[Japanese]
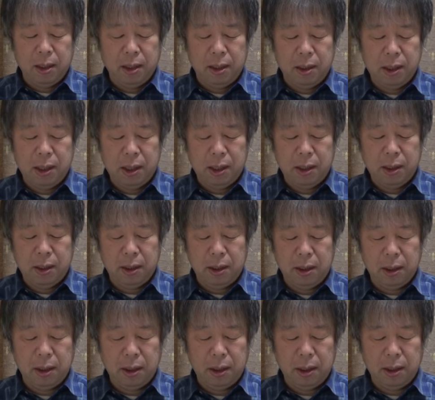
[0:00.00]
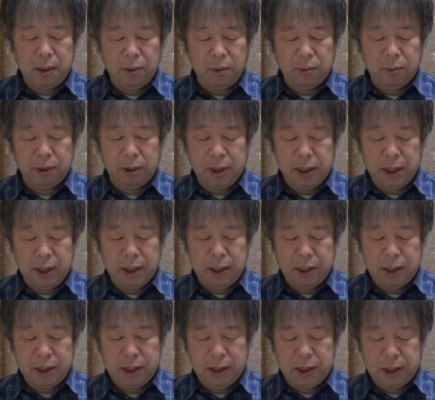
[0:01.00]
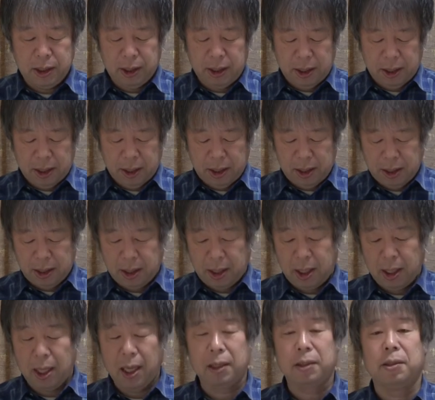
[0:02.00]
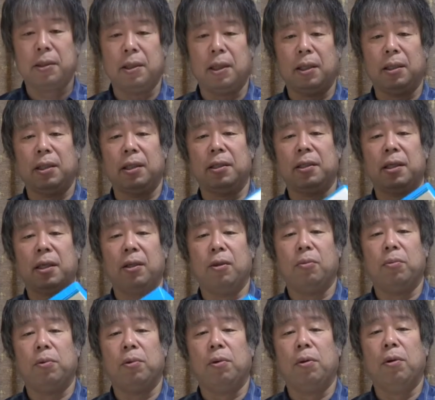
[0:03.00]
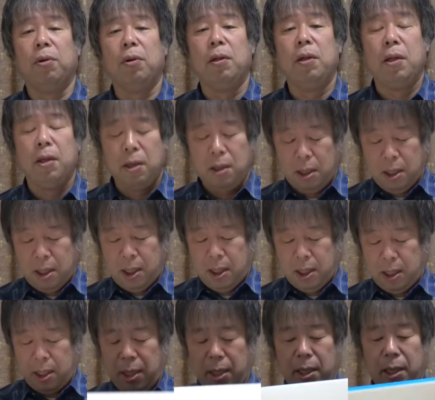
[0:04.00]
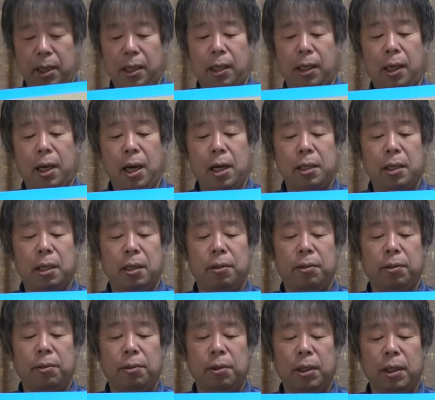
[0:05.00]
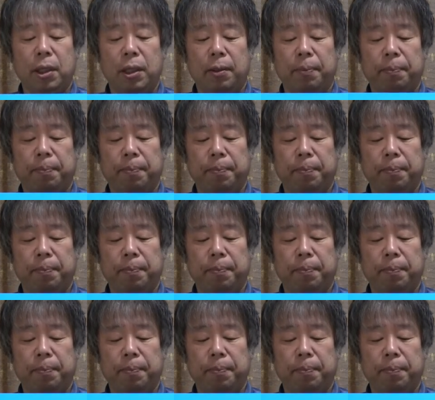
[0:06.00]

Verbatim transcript: A2421 ってやつなんですけども、えー、書いてあるように